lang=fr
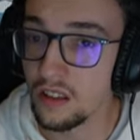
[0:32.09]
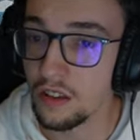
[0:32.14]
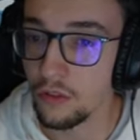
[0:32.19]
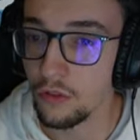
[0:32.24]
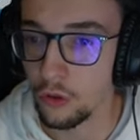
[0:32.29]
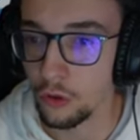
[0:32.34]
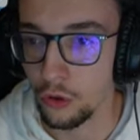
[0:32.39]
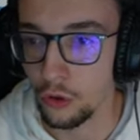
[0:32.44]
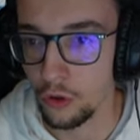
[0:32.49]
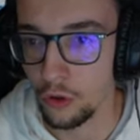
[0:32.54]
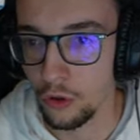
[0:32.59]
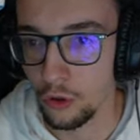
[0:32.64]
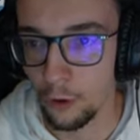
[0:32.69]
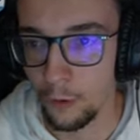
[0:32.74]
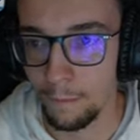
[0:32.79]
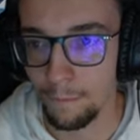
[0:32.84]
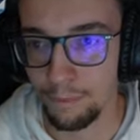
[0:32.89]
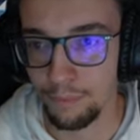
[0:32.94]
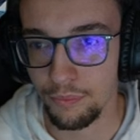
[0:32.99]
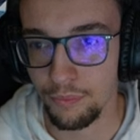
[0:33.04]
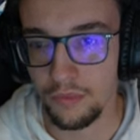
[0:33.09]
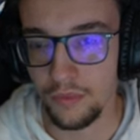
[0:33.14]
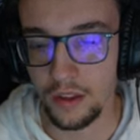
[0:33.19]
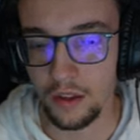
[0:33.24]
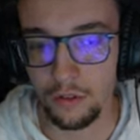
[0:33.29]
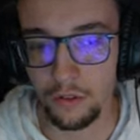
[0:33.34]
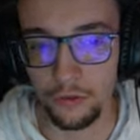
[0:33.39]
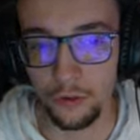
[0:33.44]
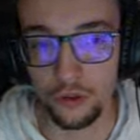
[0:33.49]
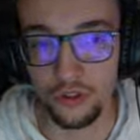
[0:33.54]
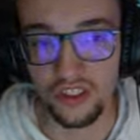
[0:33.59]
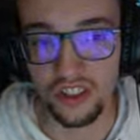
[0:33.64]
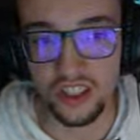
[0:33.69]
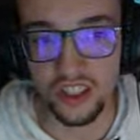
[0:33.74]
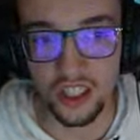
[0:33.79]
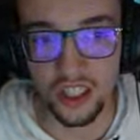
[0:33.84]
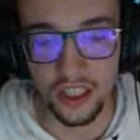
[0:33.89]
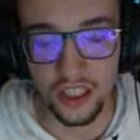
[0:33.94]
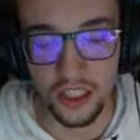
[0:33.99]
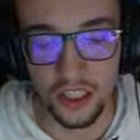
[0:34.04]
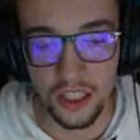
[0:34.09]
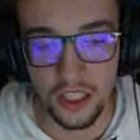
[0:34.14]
vos, vos tickets.